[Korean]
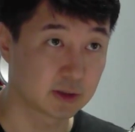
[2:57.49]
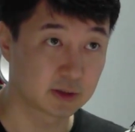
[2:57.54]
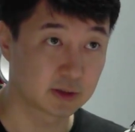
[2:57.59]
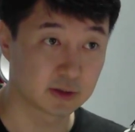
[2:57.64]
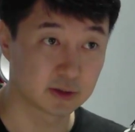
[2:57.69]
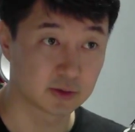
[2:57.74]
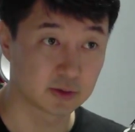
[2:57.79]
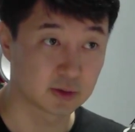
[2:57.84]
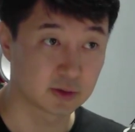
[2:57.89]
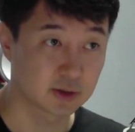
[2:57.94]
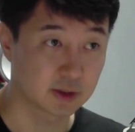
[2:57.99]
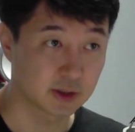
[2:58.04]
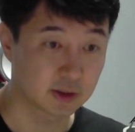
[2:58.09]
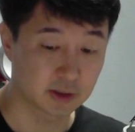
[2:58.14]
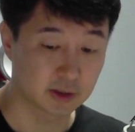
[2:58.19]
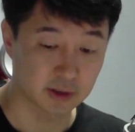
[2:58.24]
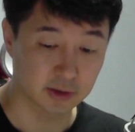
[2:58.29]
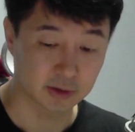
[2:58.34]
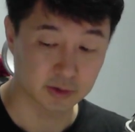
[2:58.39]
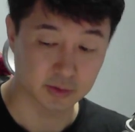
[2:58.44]
지은
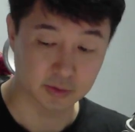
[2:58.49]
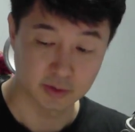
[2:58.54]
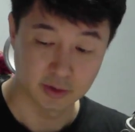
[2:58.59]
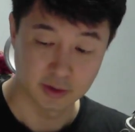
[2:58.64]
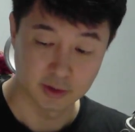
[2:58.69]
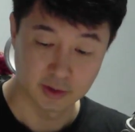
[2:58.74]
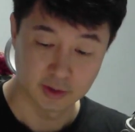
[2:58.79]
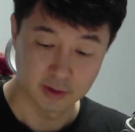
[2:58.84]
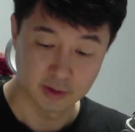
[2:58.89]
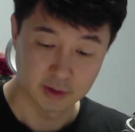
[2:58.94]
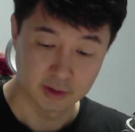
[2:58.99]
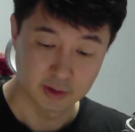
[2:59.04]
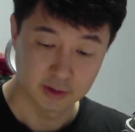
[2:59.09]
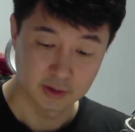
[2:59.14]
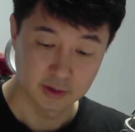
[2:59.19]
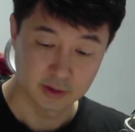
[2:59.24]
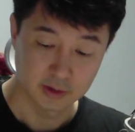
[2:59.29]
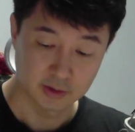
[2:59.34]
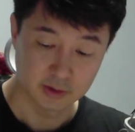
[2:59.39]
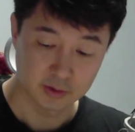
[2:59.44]
책인데요.
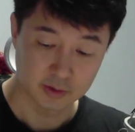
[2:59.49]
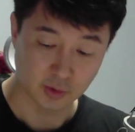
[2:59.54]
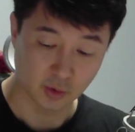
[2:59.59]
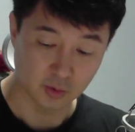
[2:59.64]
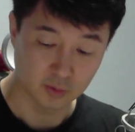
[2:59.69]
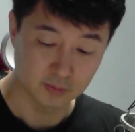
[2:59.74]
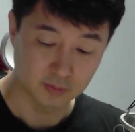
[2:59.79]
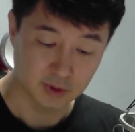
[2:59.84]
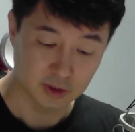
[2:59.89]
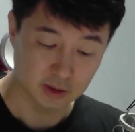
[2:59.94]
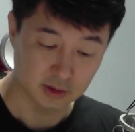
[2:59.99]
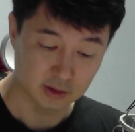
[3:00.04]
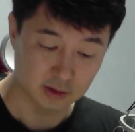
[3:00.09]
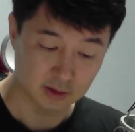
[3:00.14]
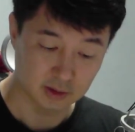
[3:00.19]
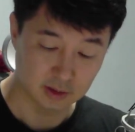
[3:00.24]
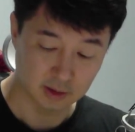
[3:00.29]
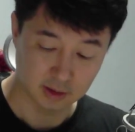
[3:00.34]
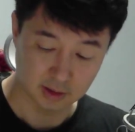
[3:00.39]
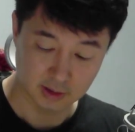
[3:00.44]
정말
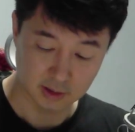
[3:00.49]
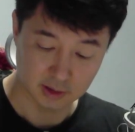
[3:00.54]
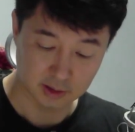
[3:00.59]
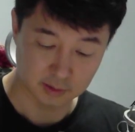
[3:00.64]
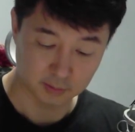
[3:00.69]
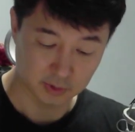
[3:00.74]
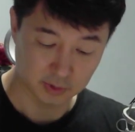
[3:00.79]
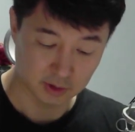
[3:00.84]
대단합니다.